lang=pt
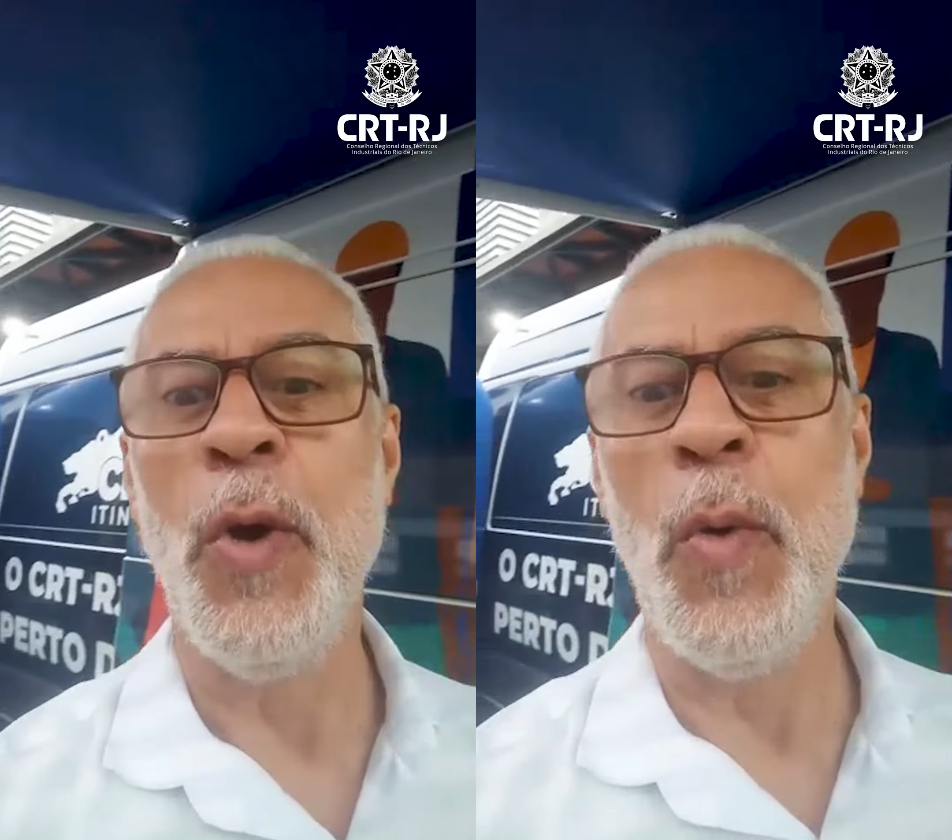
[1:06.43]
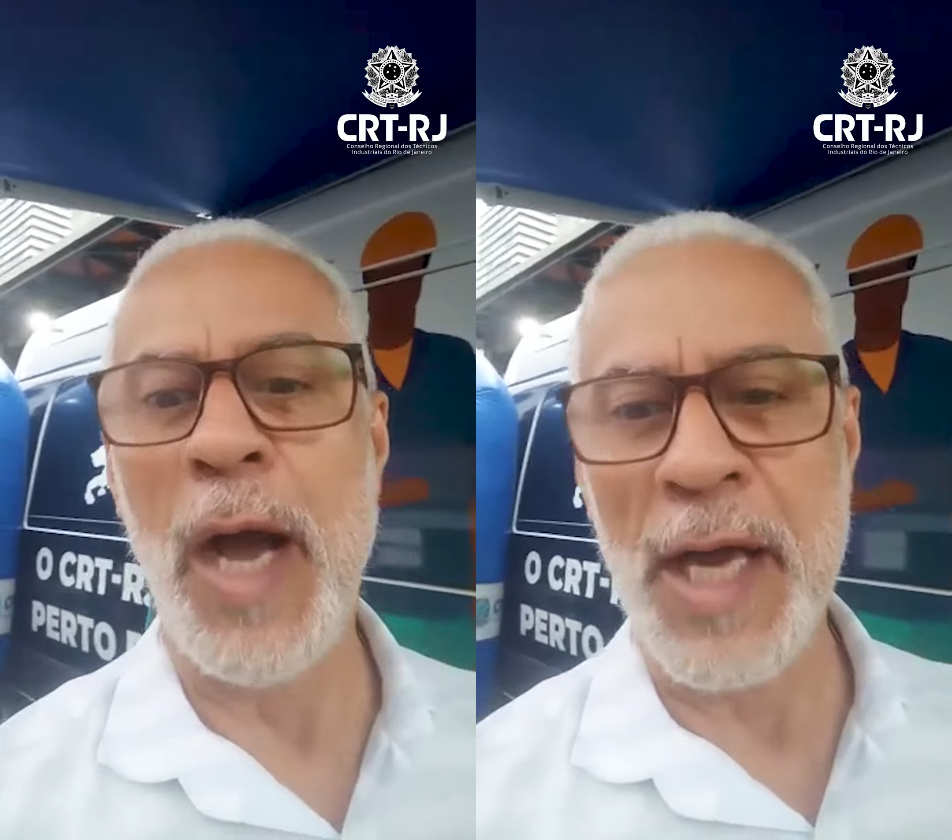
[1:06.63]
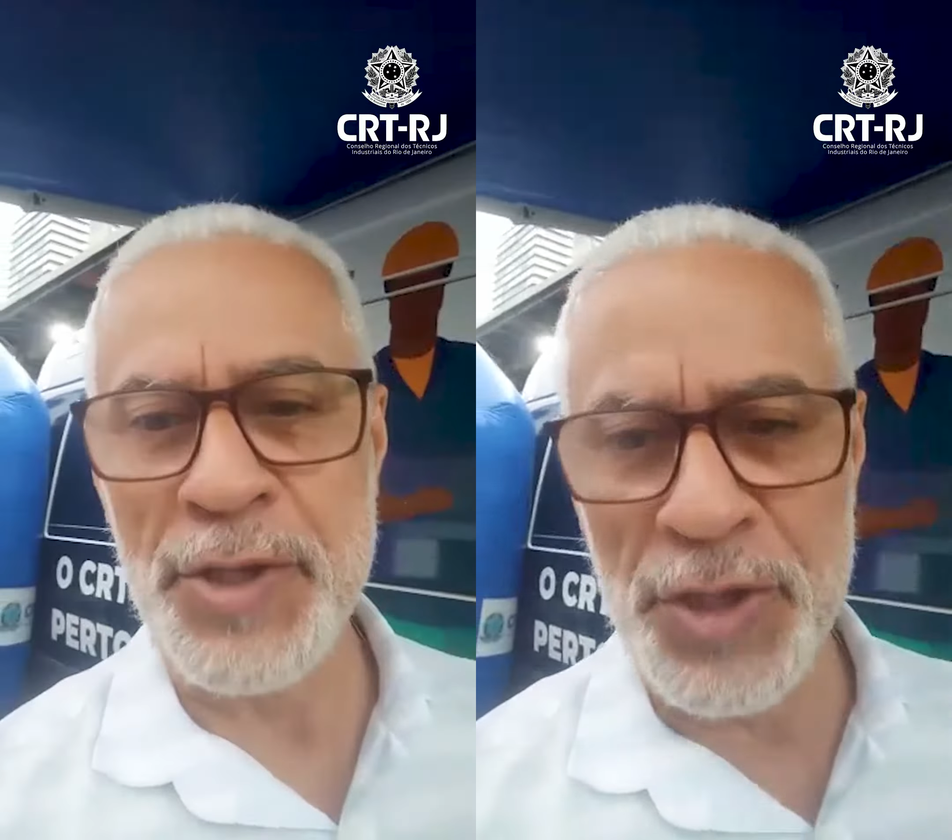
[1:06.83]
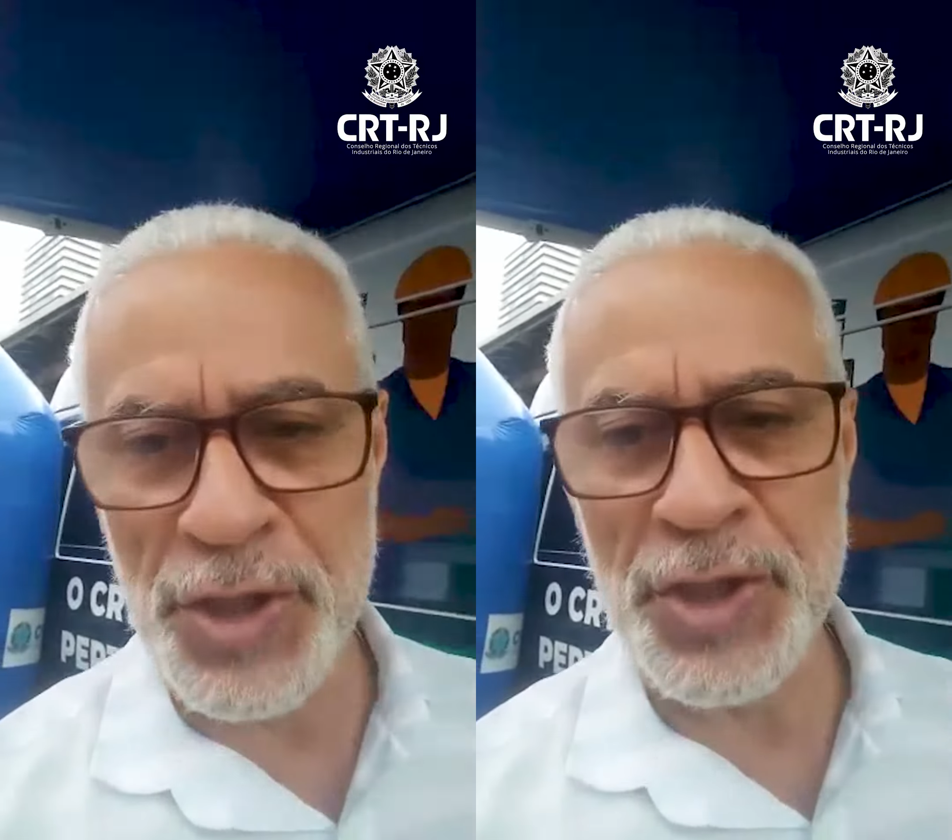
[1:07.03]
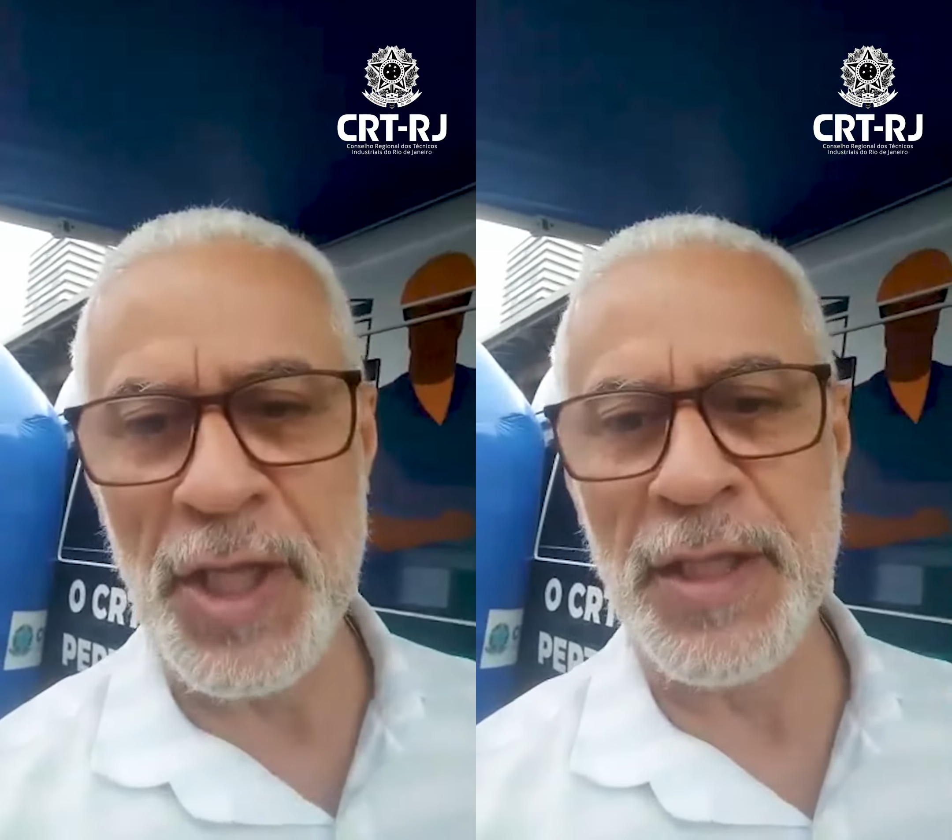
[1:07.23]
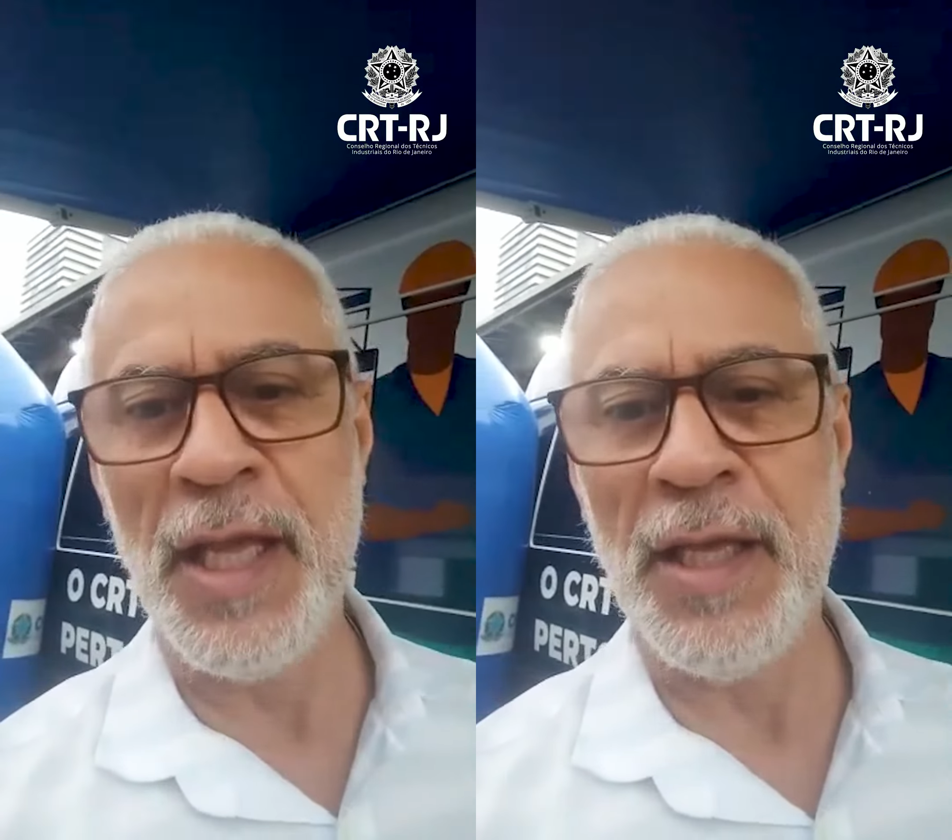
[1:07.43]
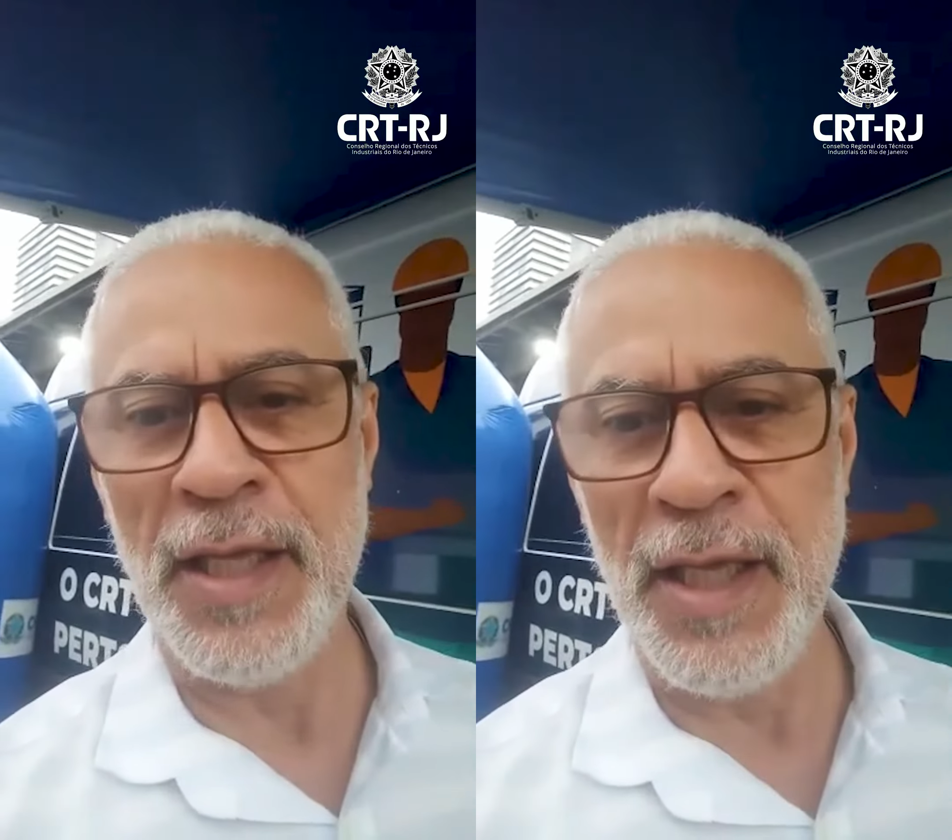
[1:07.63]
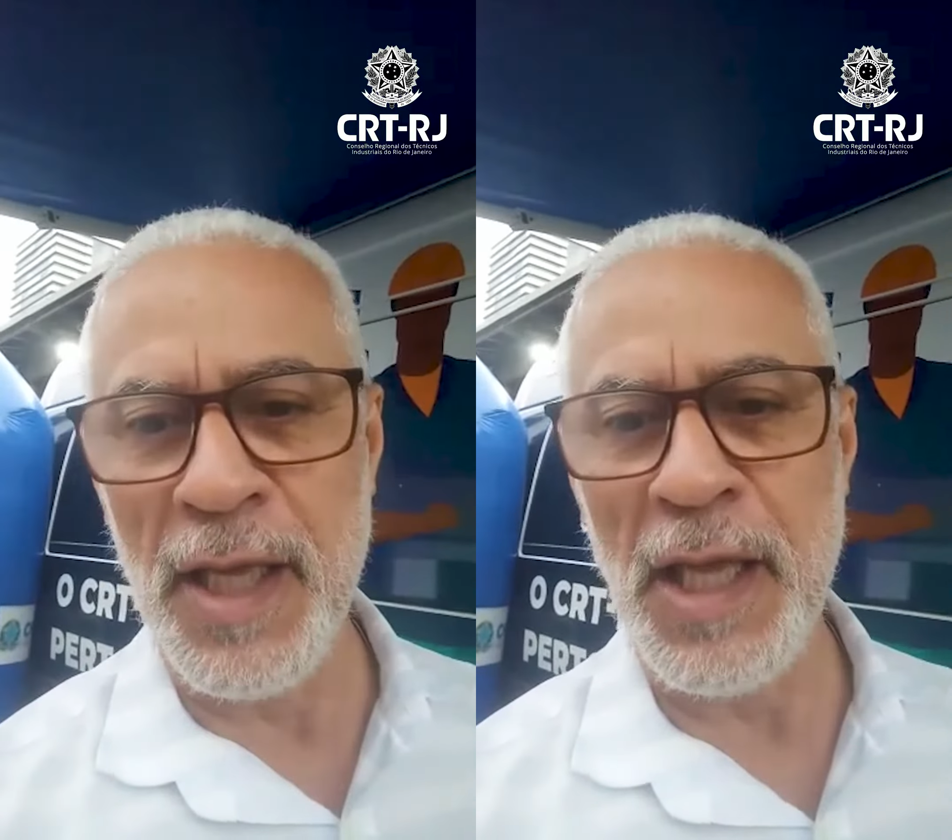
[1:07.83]
o artista tem
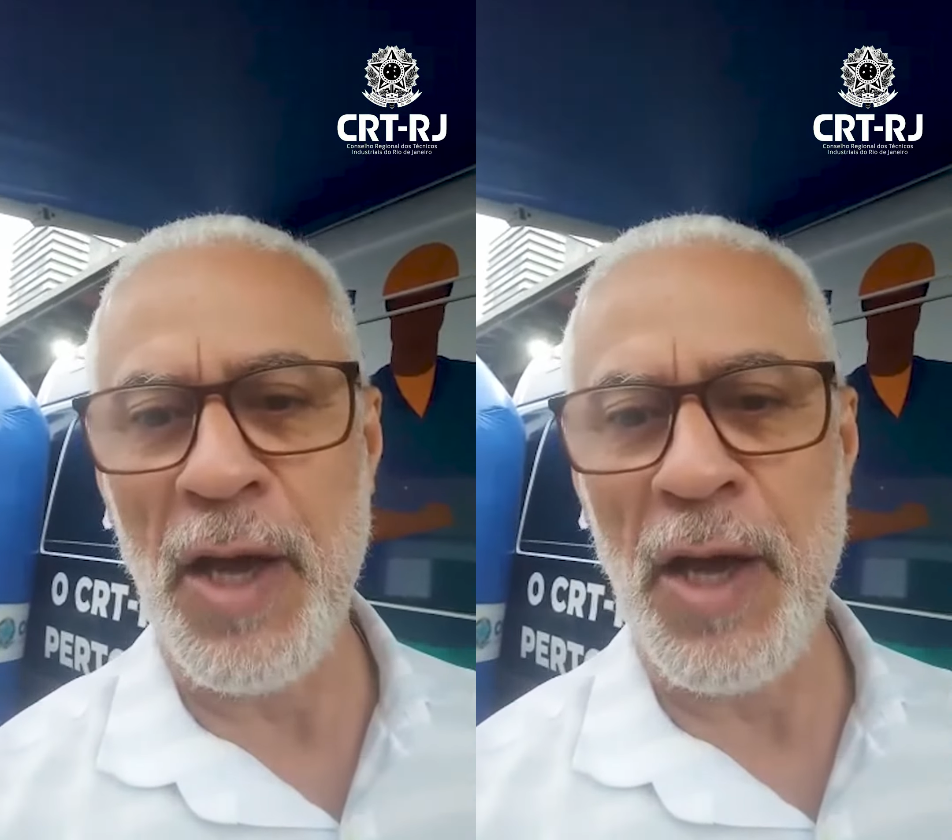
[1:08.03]
que ir